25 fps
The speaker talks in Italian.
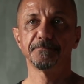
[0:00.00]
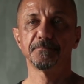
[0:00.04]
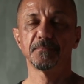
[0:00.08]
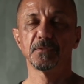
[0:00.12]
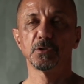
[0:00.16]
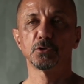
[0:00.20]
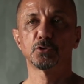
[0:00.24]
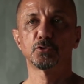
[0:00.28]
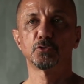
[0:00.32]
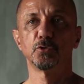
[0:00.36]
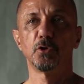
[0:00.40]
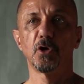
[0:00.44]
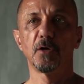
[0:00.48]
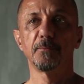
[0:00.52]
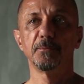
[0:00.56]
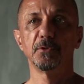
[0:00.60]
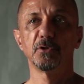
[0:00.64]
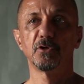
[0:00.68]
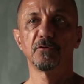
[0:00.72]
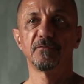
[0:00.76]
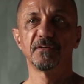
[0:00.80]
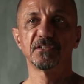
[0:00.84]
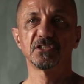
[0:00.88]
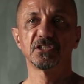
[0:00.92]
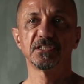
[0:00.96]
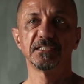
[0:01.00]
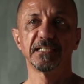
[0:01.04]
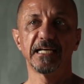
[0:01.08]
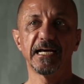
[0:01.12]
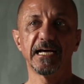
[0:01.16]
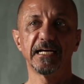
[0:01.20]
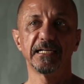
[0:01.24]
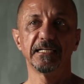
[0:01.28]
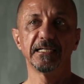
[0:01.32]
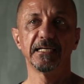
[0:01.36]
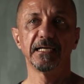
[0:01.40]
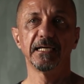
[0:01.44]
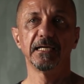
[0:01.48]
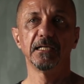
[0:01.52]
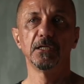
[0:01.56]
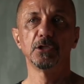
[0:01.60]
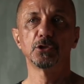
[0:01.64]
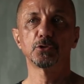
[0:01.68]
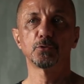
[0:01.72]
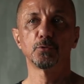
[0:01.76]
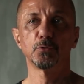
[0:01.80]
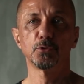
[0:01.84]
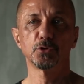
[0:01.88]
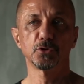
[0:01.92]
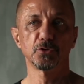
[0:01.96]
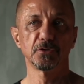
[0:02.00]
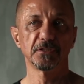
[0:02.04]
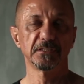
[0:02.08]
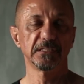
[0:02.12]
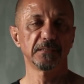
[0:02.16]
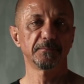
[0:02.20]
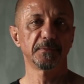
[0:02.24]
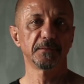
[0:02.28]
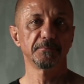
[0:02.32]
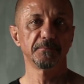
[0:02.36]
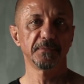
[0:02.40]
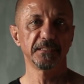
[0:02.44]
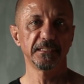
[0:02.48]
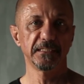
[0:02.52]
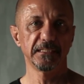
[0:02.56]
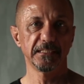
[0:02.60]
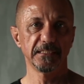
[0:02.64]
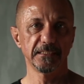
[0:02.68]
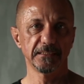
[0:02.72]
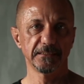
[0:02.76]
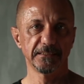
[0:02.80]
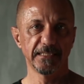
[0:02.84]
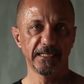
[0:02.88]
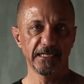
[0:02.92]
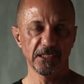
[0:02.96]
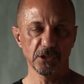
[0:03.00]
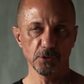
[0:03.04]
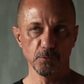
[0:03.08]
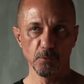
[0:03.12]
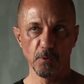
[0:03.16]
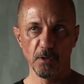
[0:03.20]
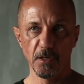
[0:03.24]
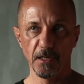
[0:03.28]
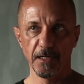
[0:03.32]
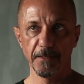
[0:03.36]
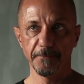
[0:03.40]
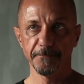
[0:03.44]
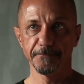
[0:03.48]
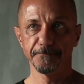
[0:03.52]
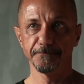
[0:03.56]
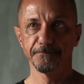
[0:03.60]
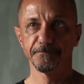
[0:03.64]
sull'obbligo vaccinale e l'esclusione dei bambini dalla scuola.